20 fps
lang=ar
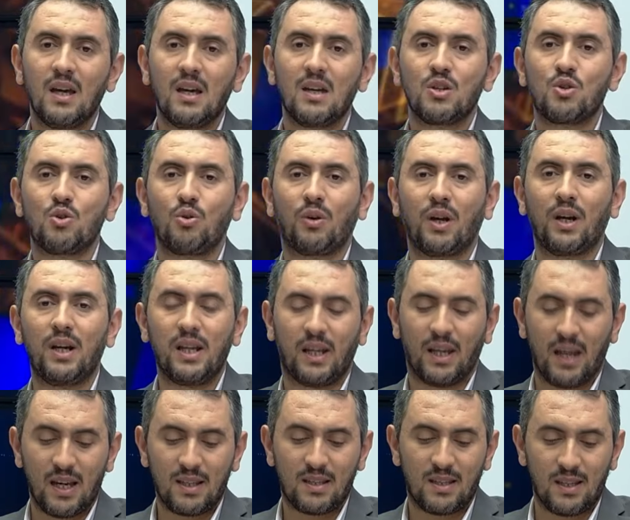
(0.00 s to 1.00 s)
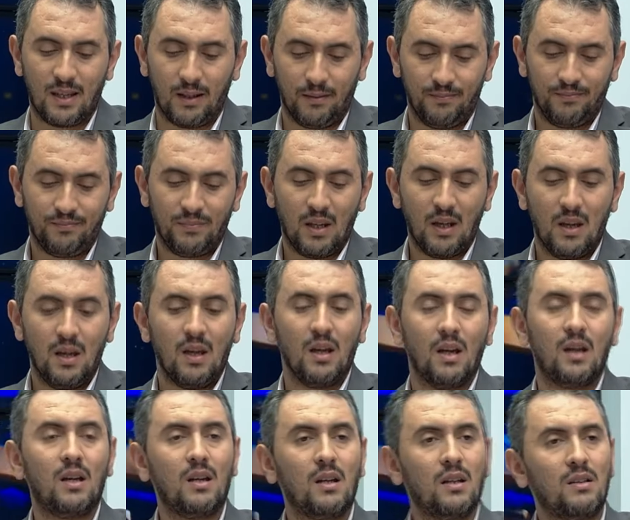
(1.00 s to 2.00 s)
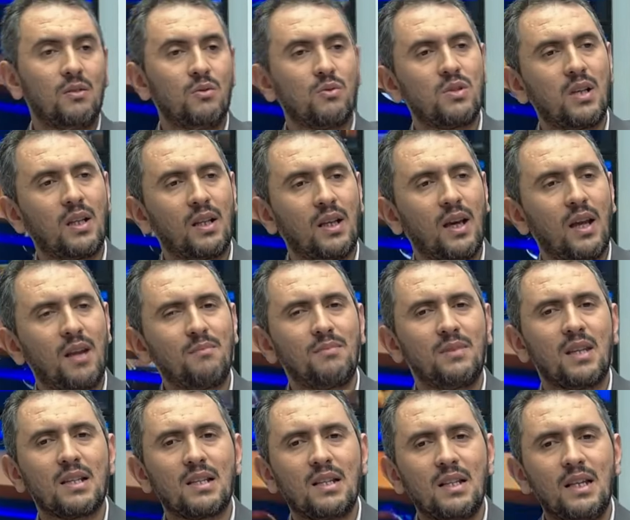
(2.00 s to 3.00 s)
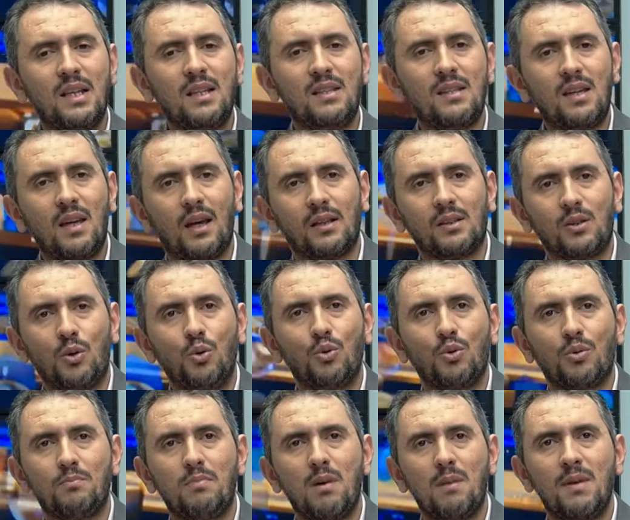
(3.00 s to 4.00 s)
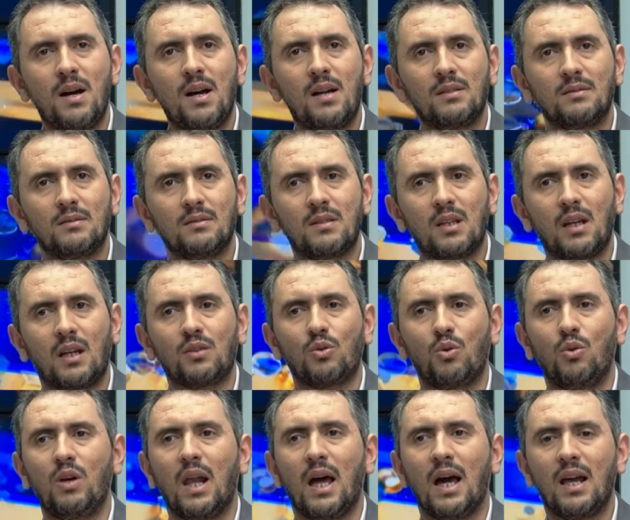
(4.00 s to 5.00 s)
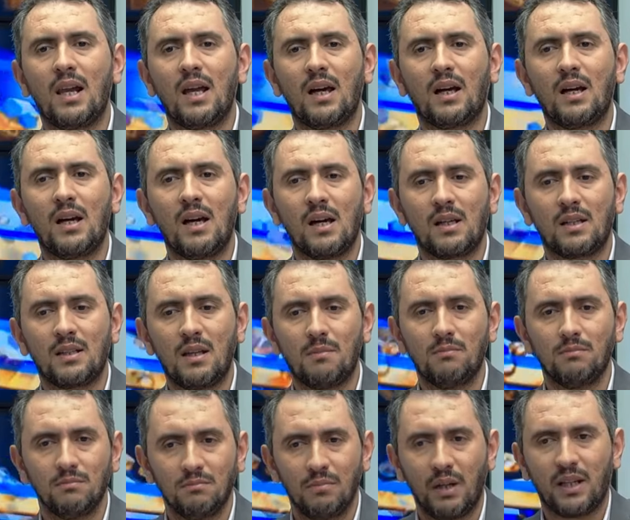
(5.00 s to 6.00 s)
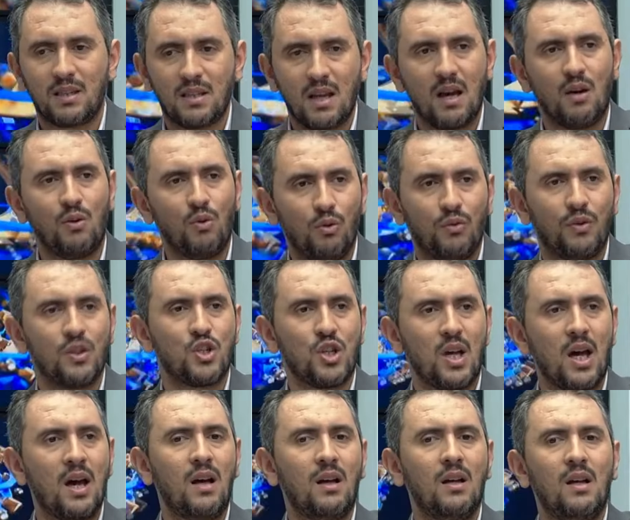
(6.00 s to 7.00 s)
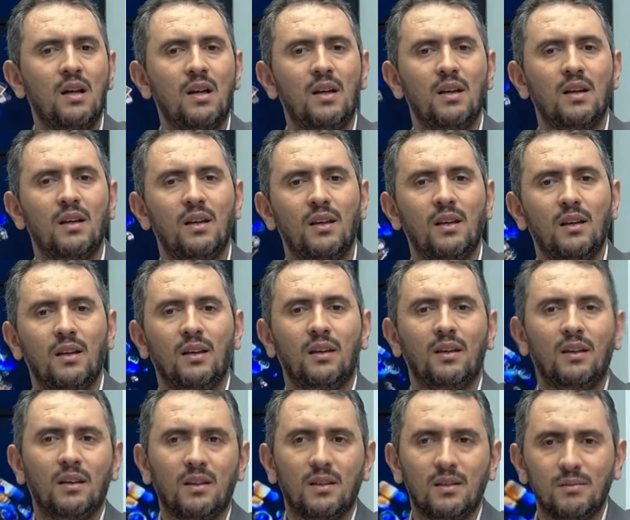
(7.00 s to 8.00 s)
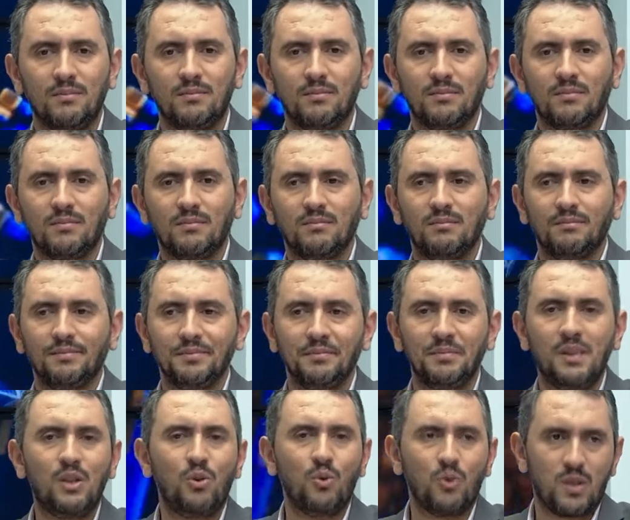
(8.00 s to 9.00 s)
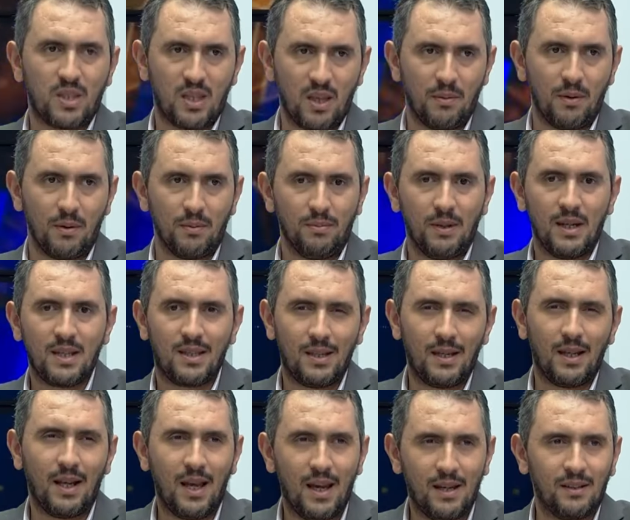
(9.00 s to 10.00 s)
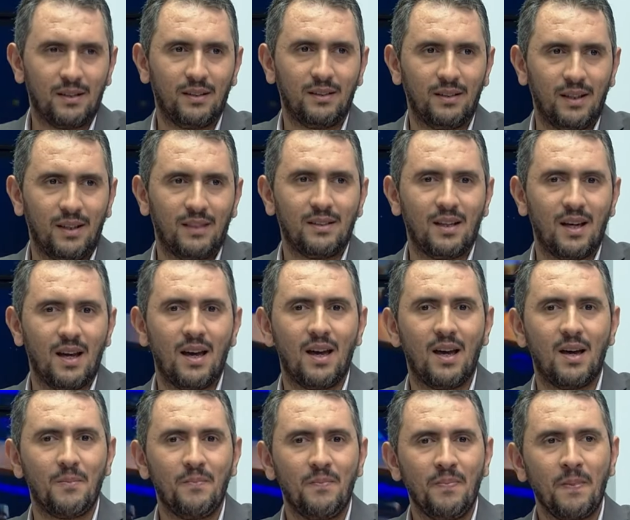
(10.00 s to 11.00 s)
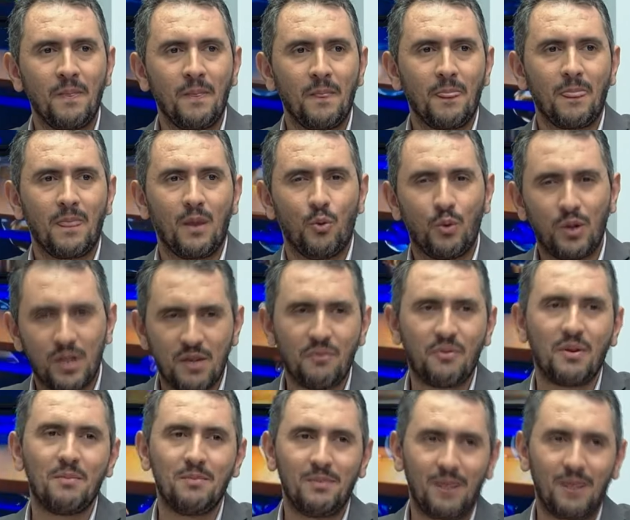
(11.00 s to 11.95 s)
شكرا لك اسيا أه، استاذ كريم الناس اللي تيقطعوا ربما تيقطعوا العلاقه هكذا بغته وفجاه أه بدون سبب اسيا الان لانها وانا نفهم